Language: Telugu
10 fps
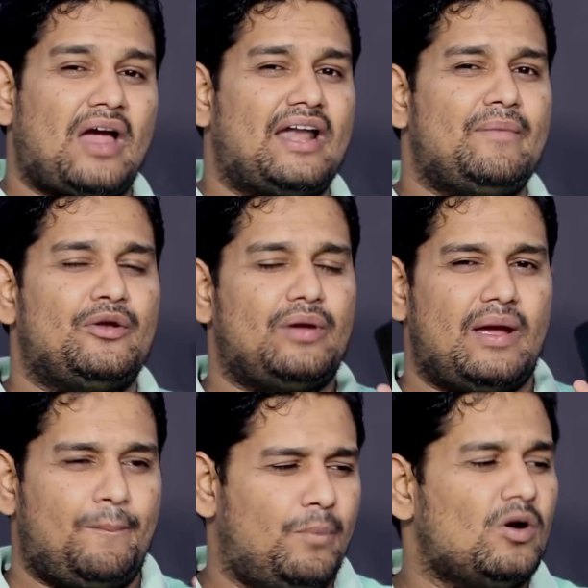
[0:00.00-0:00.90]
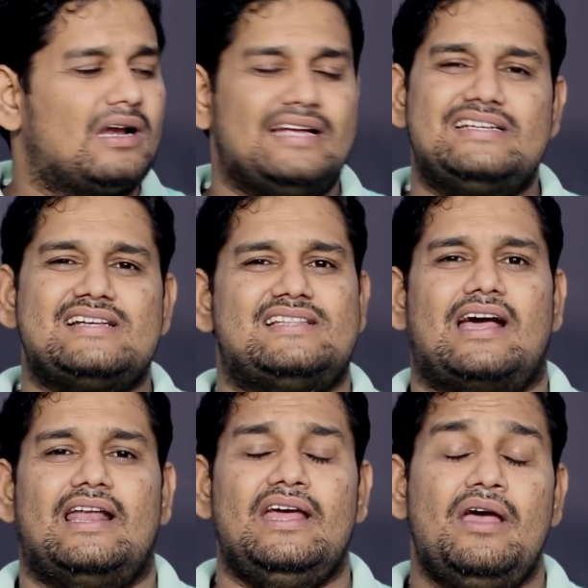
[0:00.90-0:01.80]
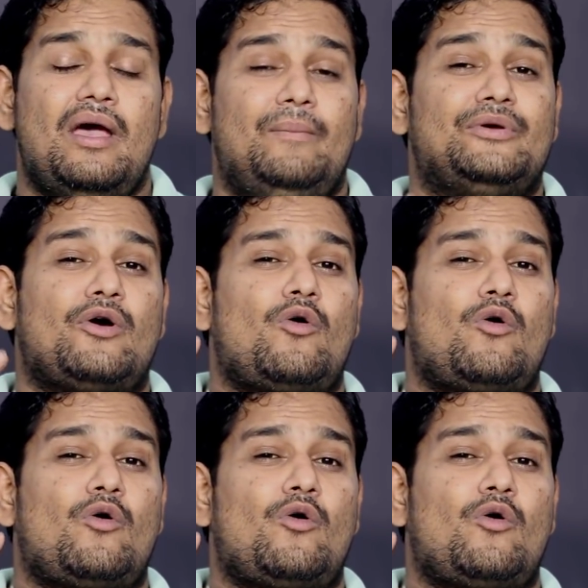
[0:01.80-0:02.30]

అంటే మీరు ఎప్పుడు క్లిక్ చేసినా కానీ మీకు